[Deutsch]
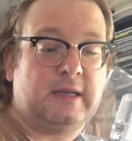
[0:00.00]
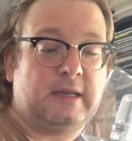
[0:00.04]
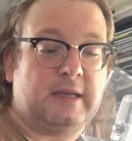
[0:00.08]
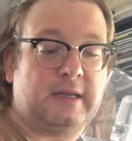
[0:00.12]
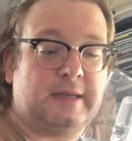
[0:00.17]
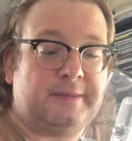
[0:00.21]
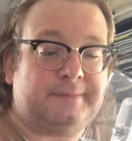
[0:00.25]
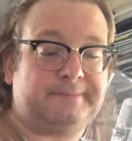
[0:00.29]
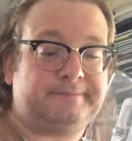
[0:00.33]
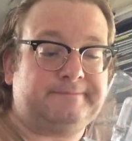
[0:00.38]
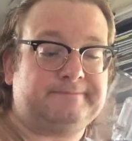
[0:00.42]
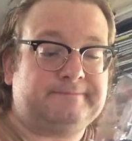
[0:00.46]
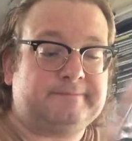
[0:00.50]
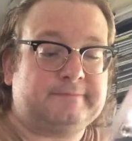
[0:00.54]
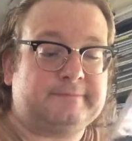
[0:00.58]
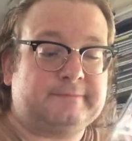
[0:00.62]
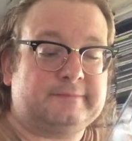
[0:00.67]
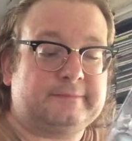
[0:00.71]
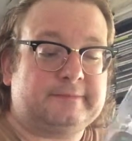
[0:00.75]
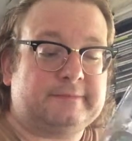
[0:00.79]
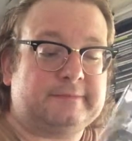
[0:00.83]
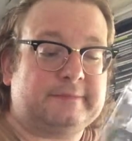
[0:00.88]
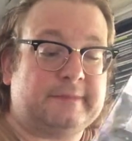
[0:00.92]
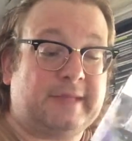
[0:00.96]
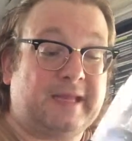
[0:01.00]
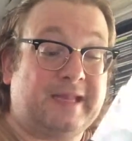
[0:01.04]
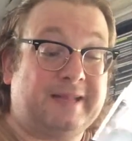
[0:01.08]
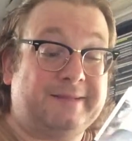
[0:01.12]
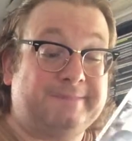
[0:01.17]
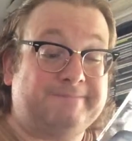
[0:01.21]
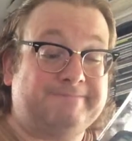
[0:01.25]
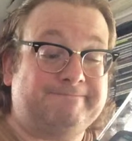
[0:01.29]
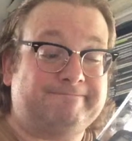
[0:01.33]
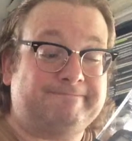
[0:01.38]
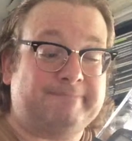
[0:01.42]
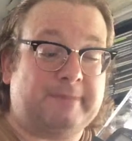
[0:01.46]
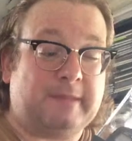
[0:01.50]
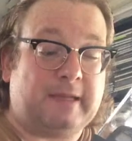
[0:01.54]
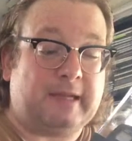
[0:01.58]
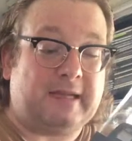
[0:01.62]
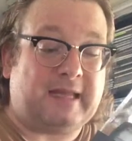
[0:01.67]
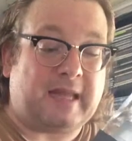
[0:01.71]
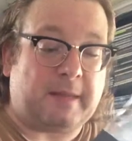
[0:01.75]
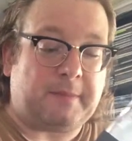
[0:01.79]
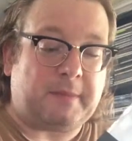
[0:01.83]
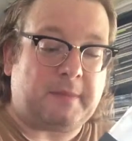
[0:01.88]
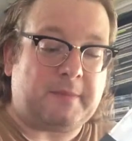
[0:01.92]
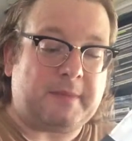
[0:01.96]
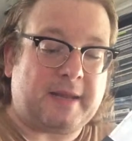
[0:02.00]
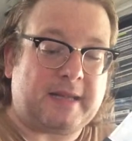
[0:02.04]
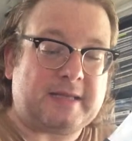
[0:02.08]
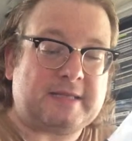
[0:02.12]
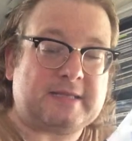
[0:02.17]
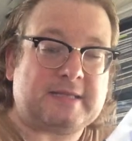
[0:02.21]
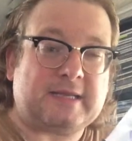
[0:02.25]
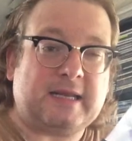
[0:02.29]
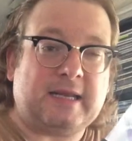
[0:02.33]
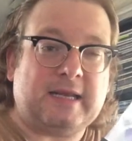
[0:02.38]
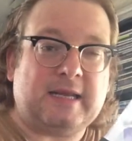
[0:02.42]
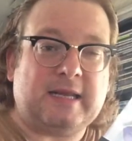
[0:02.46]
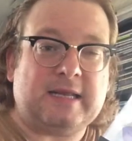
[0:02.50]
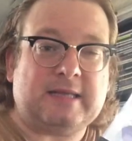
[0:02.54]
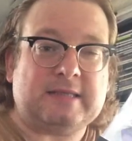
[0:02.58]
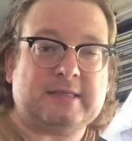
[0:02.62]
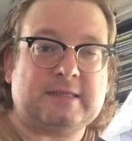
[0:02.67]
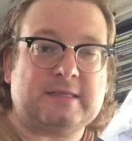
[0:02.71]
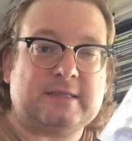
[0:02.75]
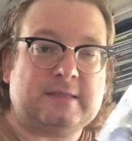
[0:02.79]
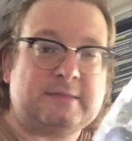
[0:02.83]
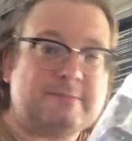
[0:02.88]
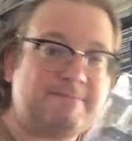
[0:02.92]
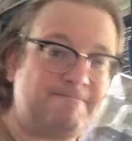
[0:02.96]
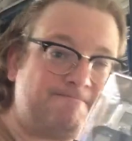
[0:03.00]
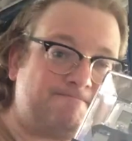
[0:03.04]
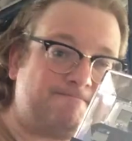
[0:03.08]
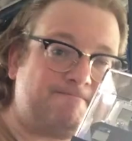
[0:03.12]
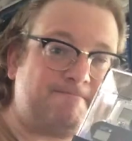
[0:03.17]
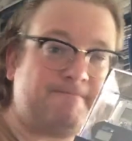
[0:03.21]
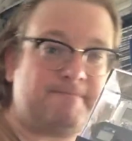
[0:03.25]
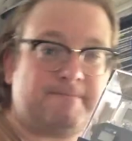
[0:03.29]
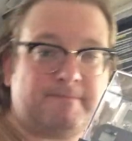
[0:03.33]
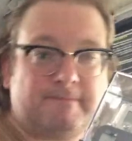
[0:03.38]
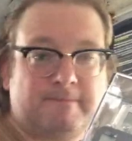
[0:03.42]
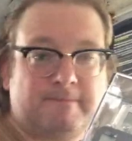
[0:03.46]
Ähm, ich habe im Netz gelesen,